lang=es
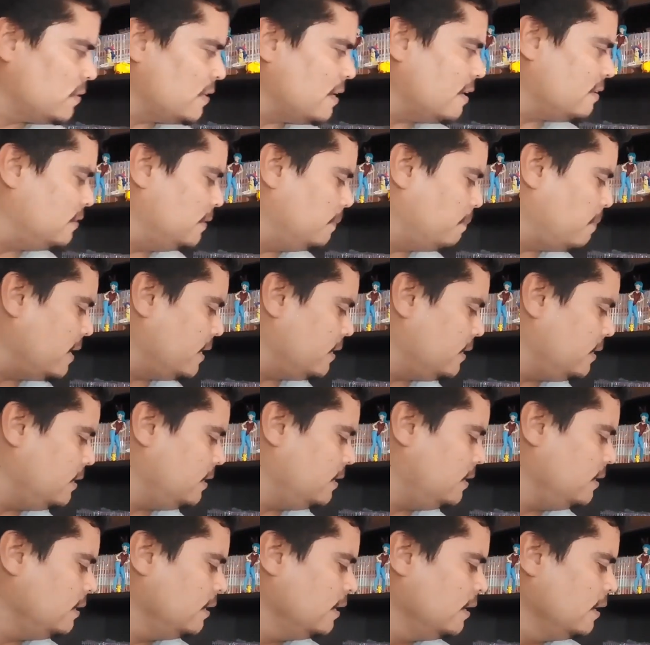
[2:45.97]
O sea, si
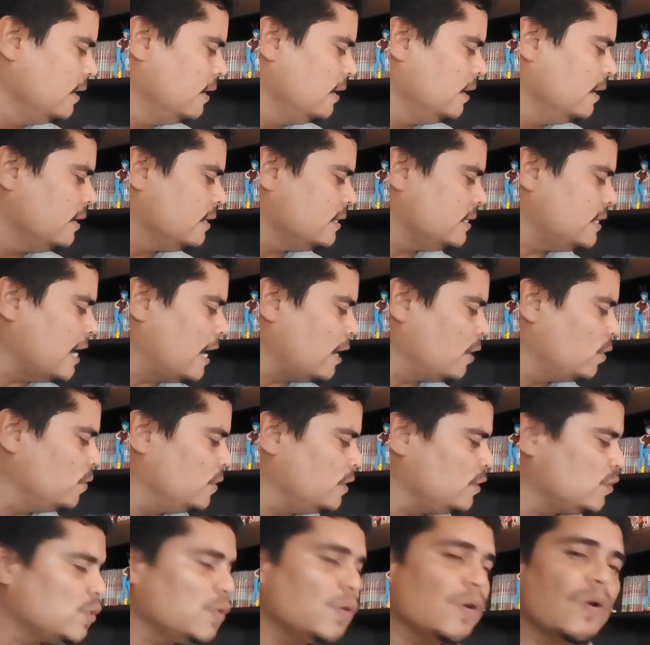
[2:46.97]
Panini ya
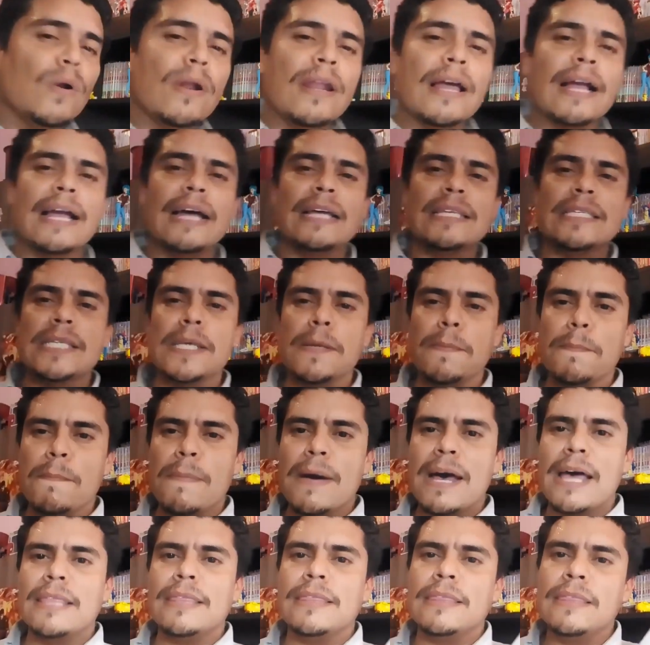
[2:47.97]
lo hizo con la
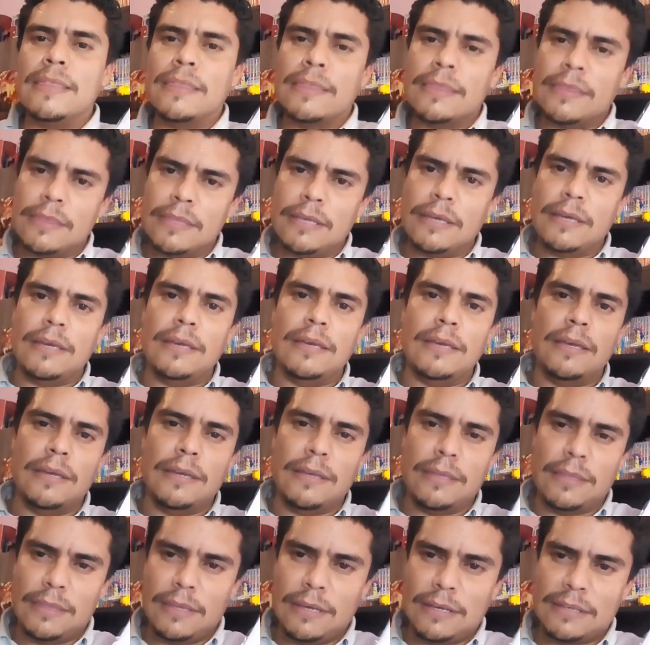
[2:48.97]
Kansenban
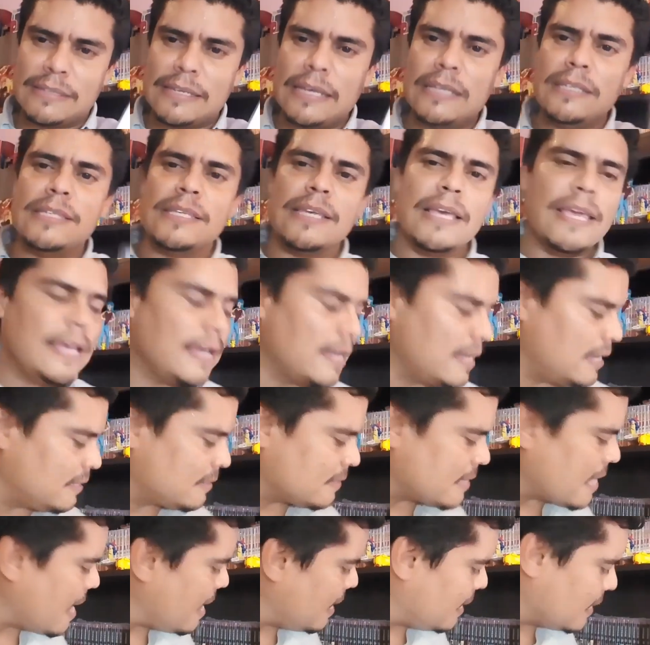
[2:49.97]
de, de Saint Seiya, que
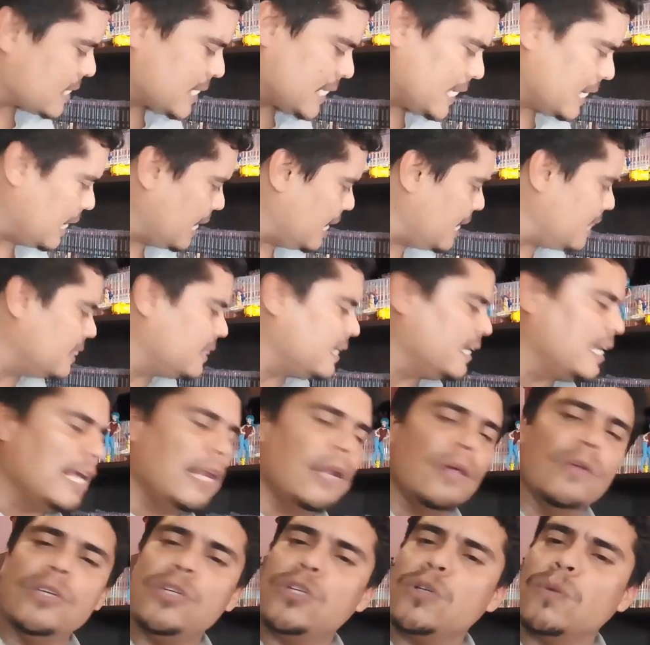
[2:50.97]
está excelente,
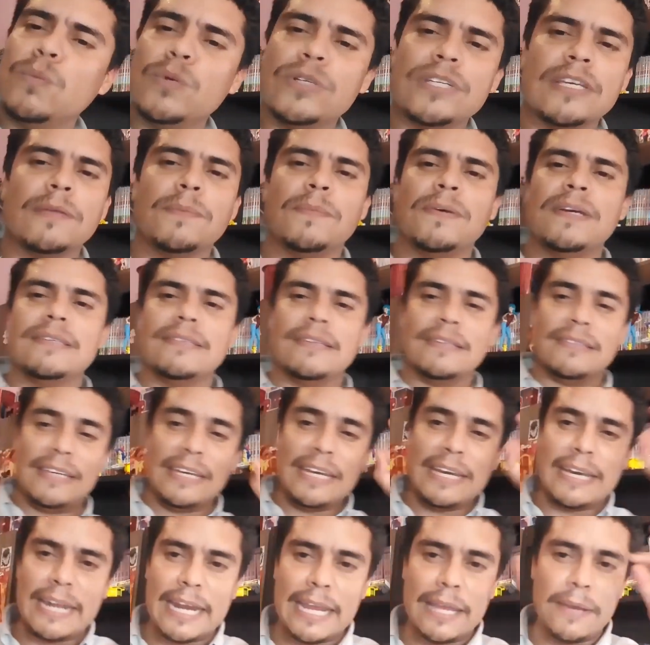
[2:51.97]
ya lo he dicho muchas veces,
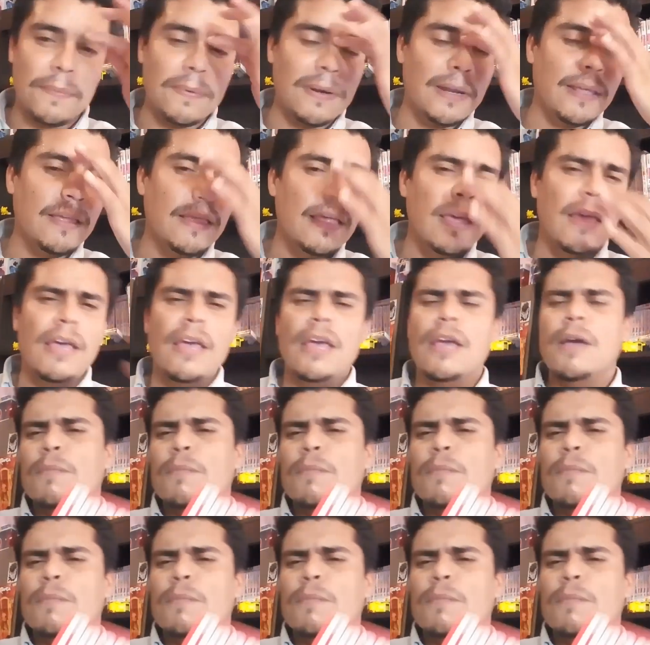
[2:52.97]
increíble.